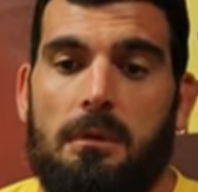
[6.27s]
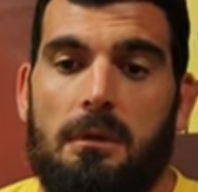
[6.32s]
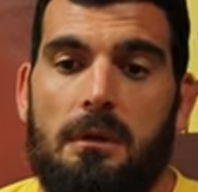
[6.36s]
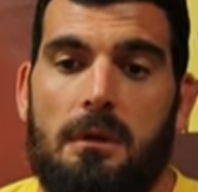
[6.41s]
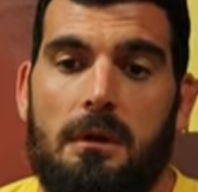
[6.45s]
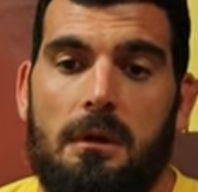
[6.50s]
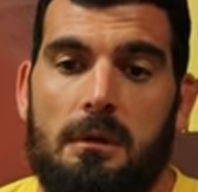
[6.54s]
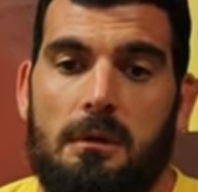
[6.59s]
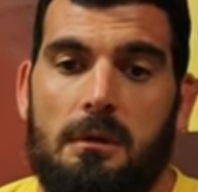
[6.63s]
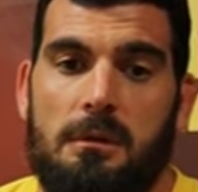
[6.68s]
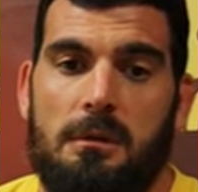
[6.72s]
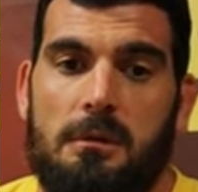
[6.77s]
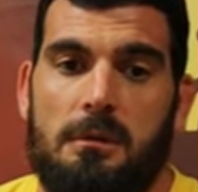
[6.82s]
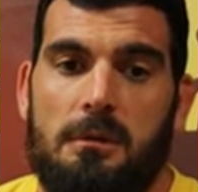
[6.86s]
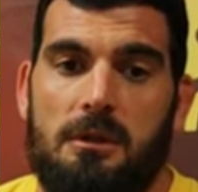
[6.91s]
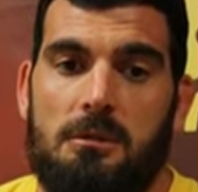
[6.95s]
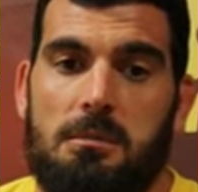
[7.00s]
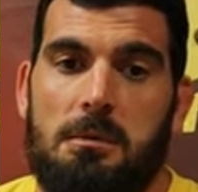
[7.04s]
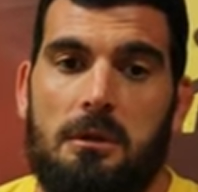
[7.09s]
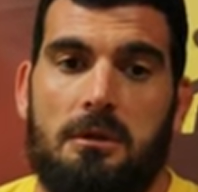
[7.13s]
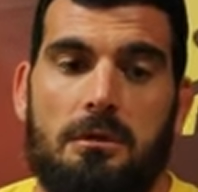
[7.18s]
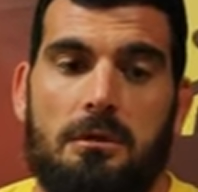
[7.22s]
Euh, et
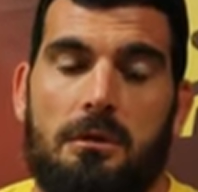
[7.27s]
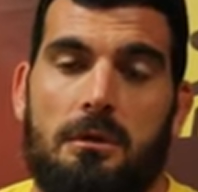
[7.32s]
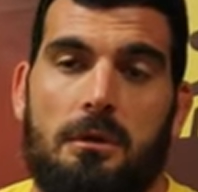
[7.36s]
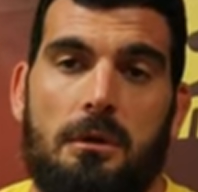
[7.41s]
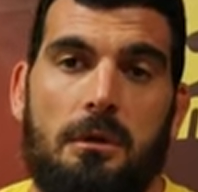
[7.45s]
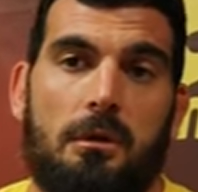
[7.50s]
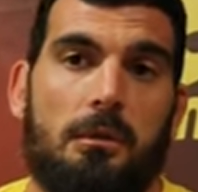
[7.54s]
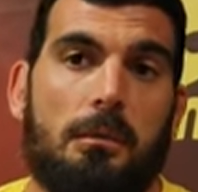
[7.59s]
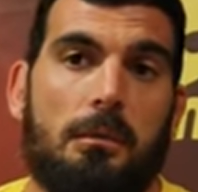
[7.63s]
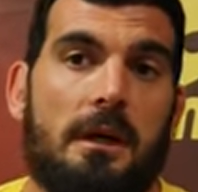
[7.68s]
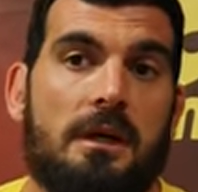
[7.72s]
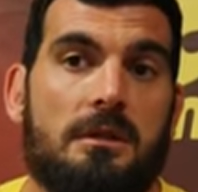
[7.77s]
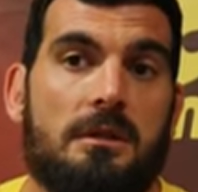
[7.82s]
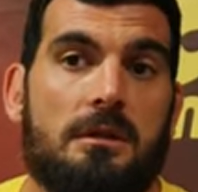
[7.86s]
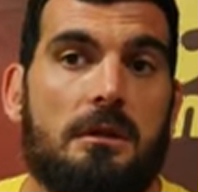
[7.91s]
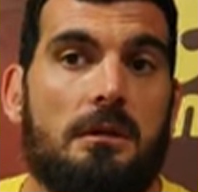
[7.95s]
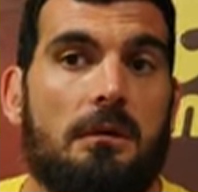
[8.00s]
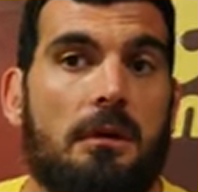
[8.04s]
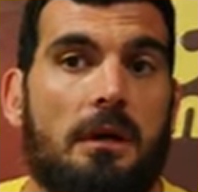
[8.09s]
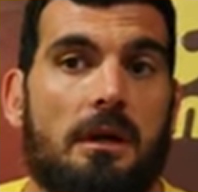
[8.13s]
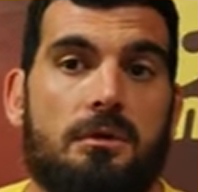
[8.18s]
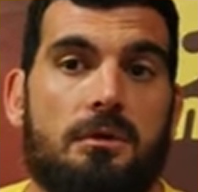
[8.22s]
je pense que le match,
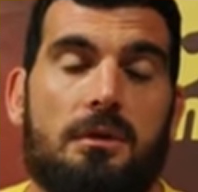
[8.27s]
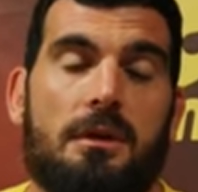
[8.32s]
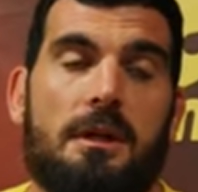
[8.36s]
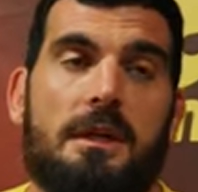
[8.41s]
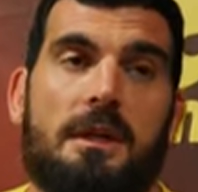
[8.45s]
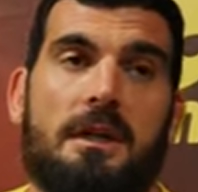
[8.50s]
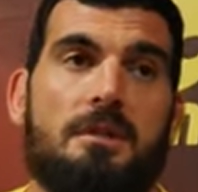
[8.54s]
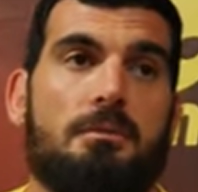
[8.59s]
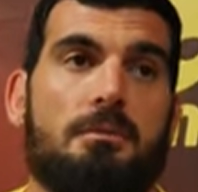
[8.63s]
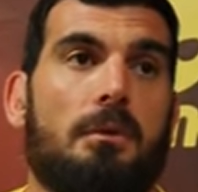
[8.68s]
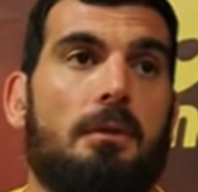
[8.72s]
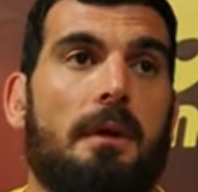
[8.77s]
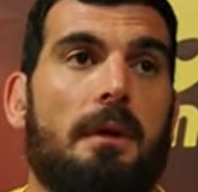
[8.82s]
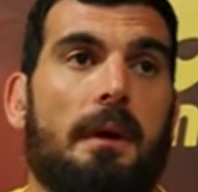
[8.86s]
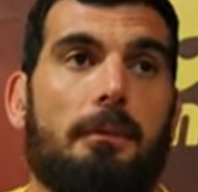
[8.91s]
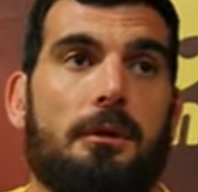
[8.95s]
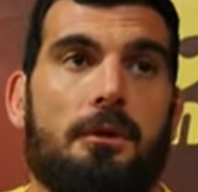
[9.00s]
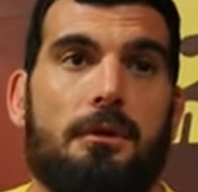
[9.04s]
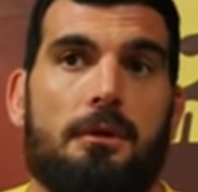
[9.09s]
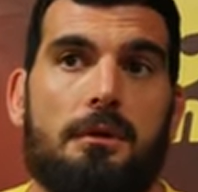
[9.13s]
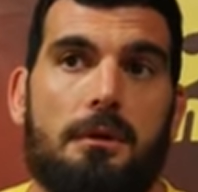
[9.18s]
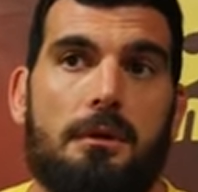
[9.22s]
sur les 15 premières
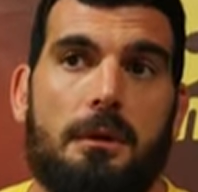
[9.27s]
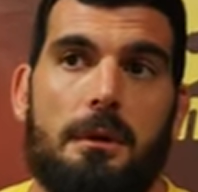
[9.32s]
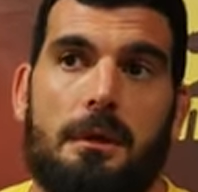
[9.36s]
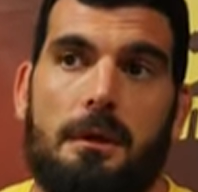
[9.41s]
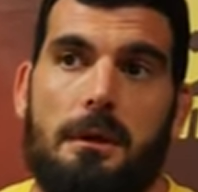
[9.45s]
minutes,